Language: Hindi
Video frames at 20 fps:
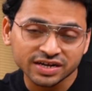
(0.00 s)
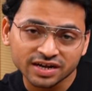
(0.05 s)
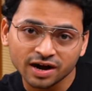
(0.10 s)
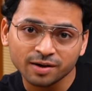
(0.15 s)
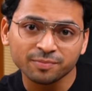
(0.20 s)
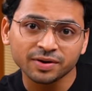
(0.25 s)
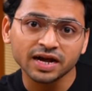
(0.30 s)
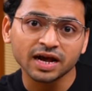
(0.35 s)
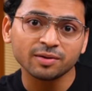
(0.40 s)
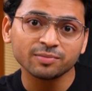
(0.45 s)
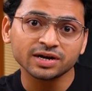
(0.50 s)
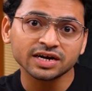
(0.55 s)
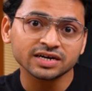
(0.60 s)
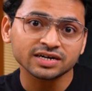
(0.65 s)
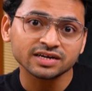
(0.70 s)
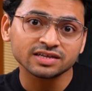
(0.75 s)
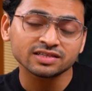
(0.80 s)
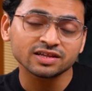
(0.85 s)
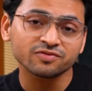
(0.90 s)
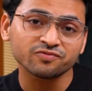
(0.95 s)
यहाँ पे
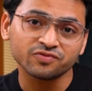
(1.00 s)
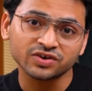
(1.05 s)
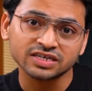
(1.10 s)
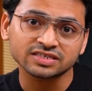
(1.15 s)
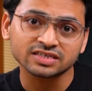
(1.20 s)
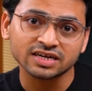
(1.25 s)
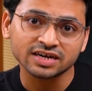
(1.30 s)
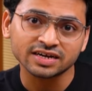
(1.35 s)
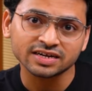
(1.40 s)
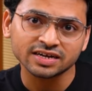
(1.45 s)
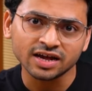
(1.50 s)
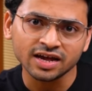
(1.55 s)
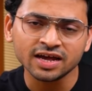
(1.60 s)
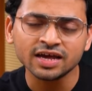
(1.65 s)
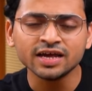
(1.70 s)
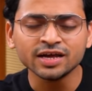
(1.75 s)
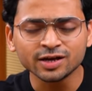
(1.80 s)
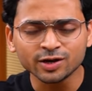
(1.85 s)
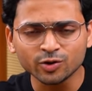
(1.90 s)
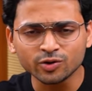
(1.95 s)
कैबिनेट के अंदर फिक्स करेंगे
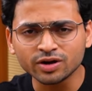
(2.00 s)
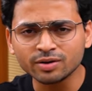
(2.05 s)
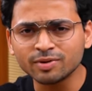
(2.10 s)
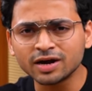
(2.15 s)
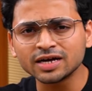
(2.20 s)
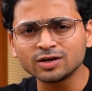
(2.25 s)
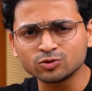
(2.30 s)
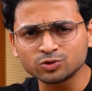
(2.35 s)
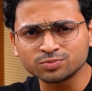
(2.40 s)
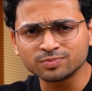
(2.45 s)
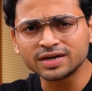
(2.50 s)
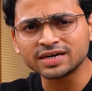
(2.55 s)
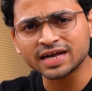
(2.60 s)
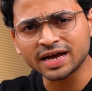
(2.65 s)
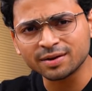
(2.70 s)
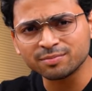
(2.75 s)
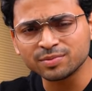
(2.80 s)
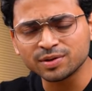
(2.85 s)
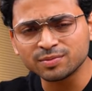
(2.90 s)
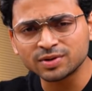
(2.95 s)
क्योंकि भाई उसमें
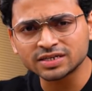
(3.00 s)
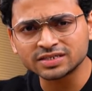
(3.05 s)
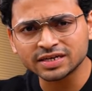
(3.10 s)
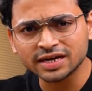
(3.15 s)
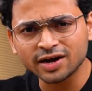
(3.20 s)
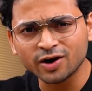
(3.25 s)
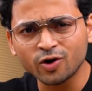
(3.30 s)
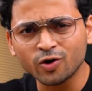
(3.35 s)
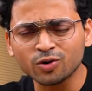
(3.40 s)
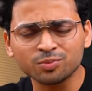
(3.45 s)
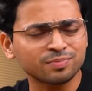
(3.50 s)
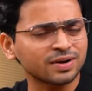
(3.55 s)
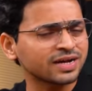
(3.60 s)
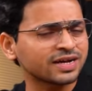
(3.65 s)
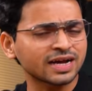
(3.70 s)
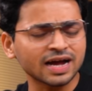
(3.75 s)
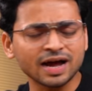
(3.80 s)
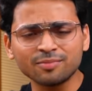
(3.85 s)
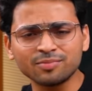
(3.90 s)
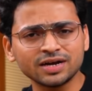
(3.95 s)
टाइम भी बचेगा और भाई
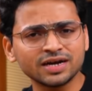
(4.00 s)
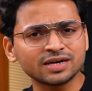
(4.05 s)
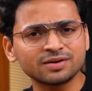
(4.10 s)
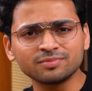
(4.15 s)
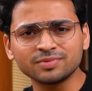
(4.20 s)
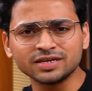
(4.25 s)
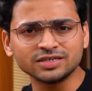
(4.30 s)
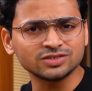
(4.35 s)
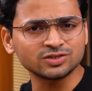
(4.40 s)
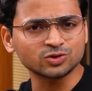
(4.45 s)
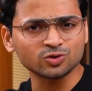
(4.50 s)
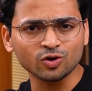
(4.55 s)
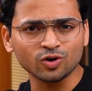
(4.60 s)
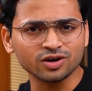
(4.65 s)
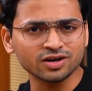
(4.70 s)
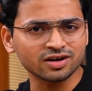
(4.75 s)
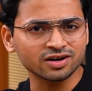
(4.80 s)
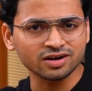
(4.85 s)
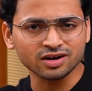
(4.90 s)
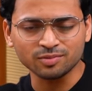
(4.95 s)
कैबिनेट में
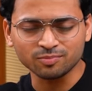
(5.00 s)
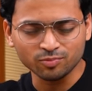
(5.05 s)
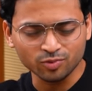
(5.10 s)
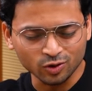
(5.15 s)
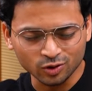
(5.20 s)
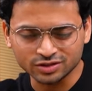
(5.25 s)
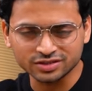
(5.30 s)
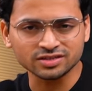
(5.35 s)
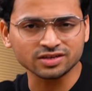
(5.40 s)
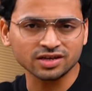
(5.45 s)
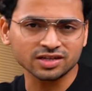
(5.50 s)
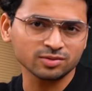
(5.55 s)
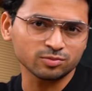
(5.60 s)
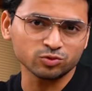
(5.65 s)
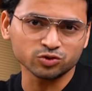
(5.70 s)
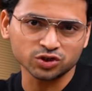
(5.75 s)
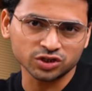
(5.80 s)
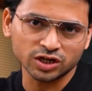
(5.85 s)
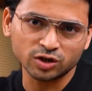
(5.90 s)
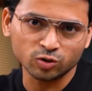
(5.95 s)
इंस्टॉल करना बहुत ही ज़्यादा
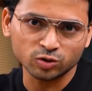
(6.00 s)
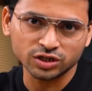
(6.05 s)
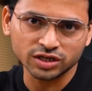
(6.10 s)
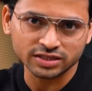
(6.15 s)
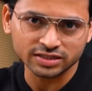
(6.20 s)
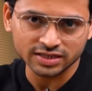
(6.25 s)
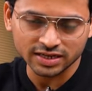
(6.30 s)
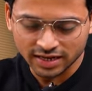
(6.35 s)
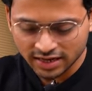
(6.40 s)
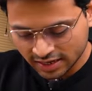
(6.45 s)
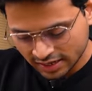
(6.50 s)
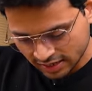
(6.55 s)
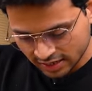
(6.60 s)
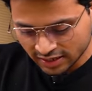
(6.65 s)
मुश्किल हो जाती है